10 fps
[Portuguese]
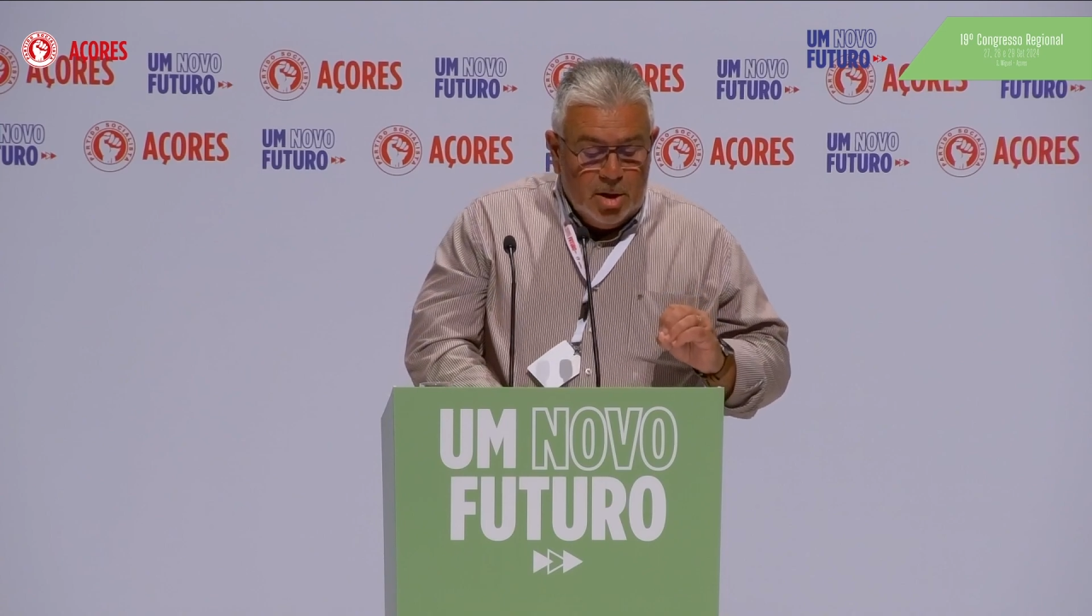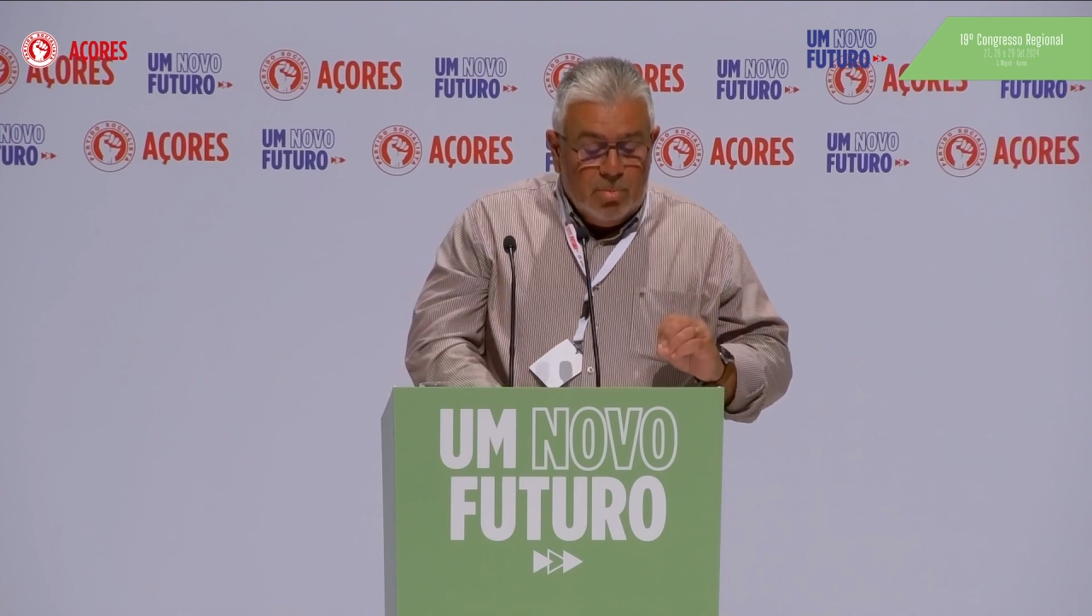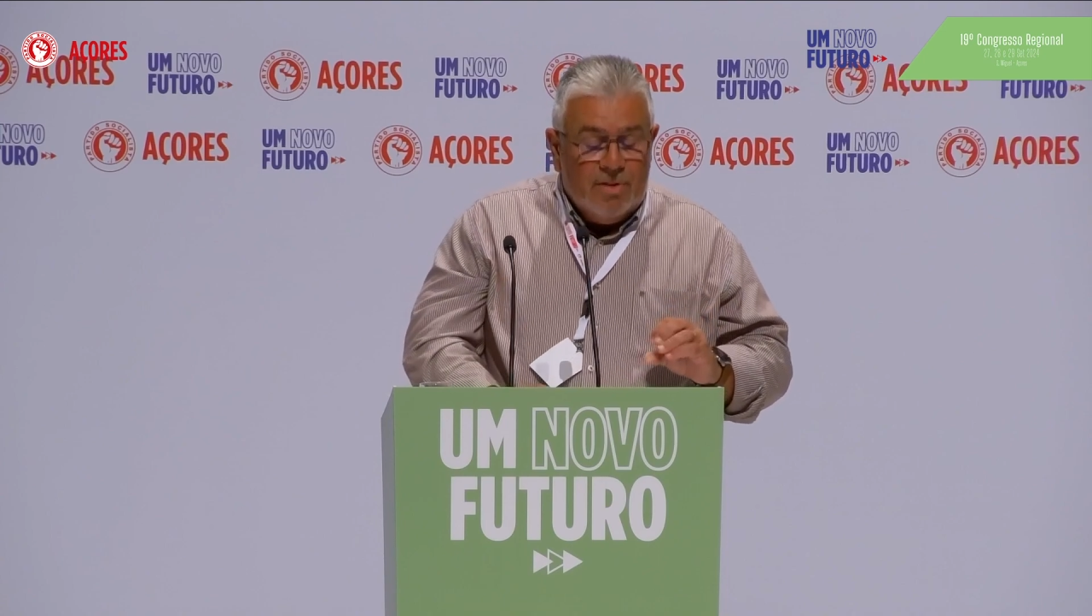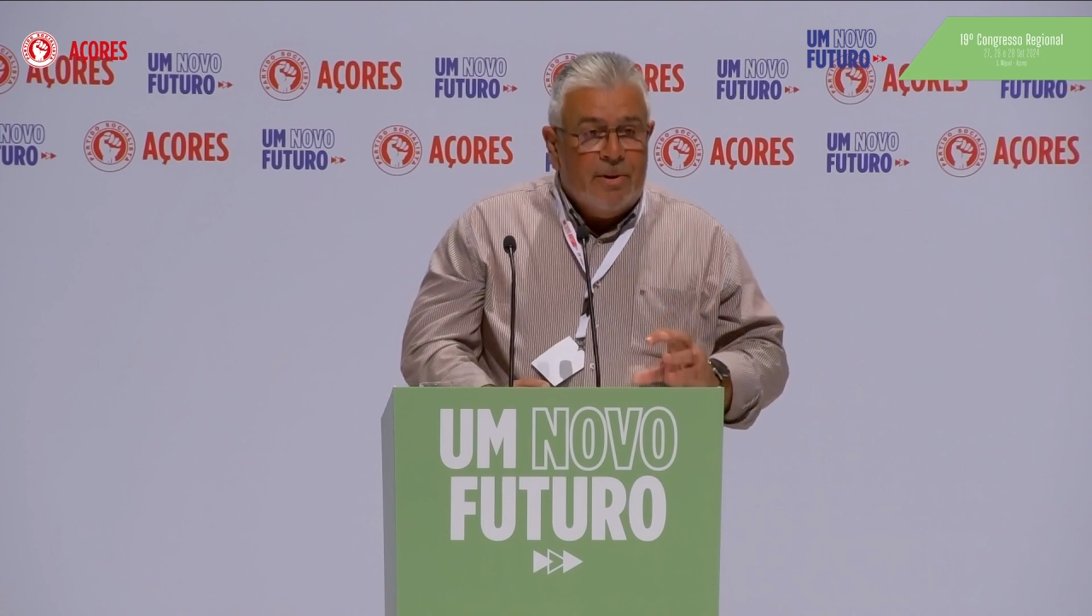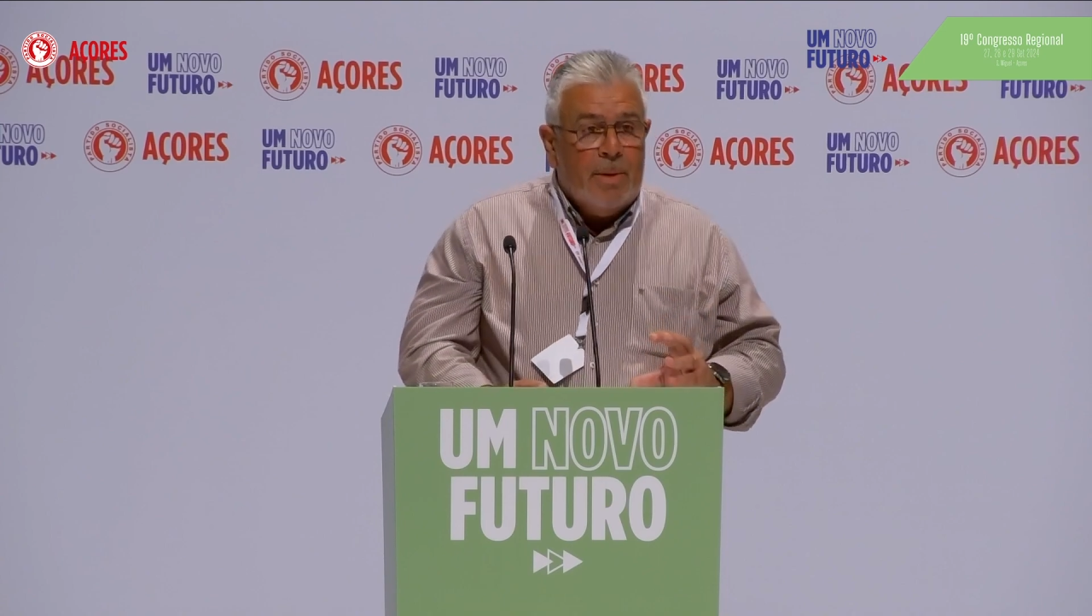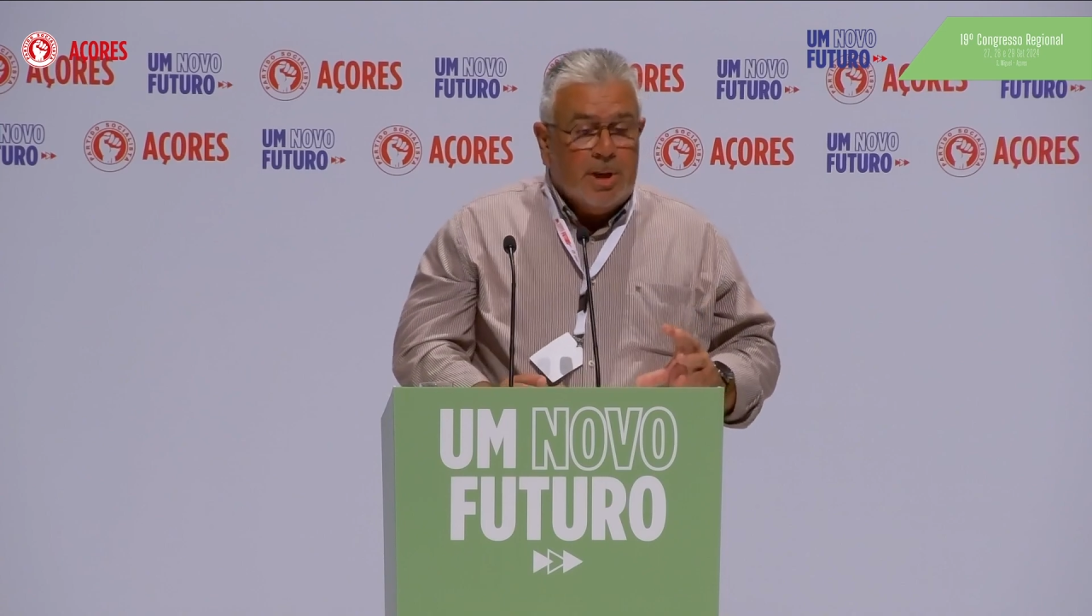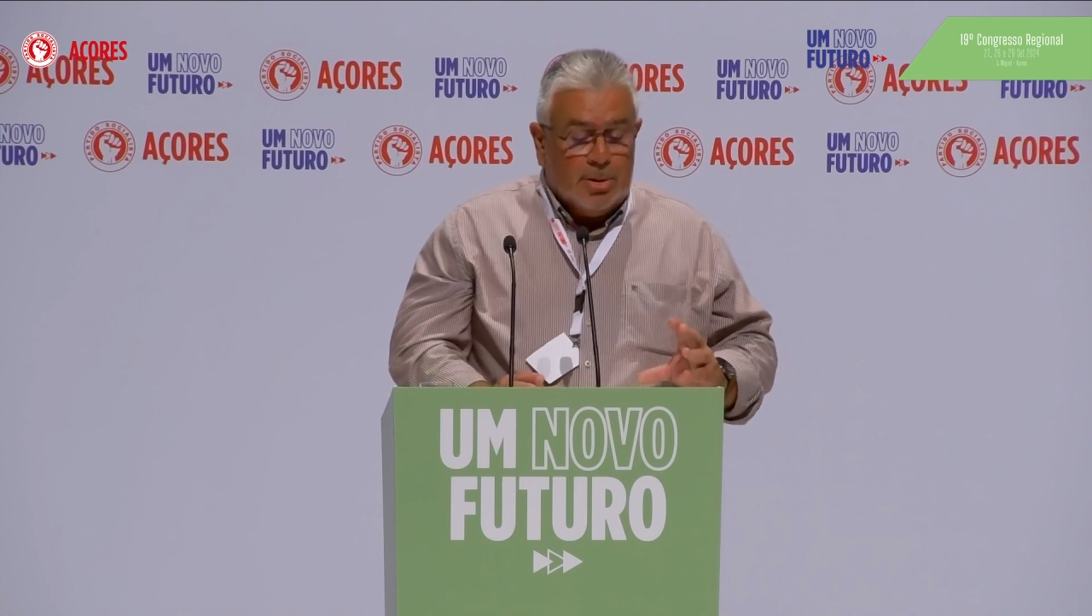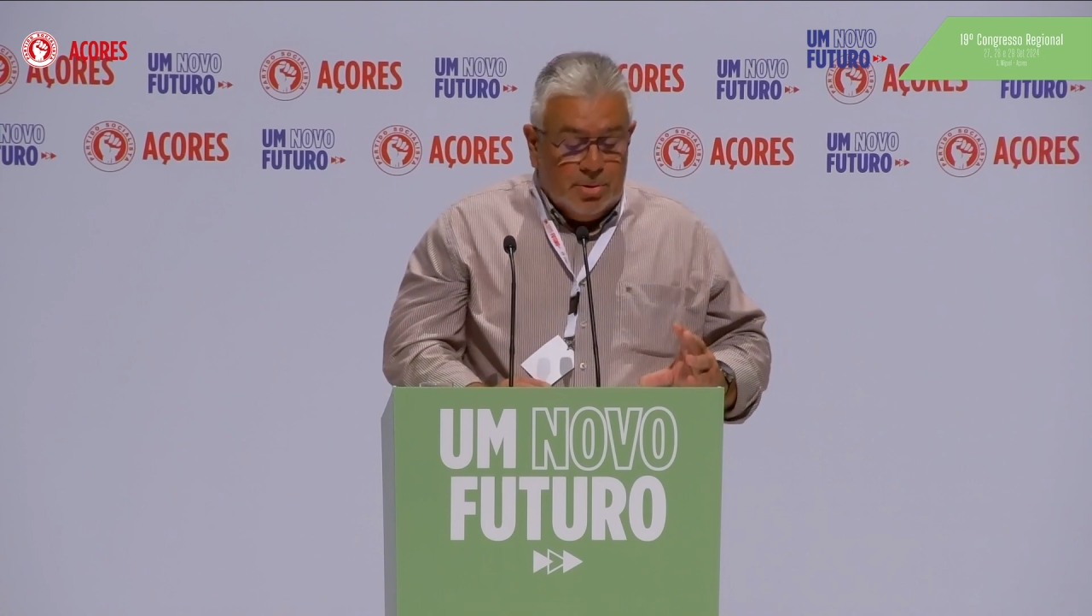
uma fábrica de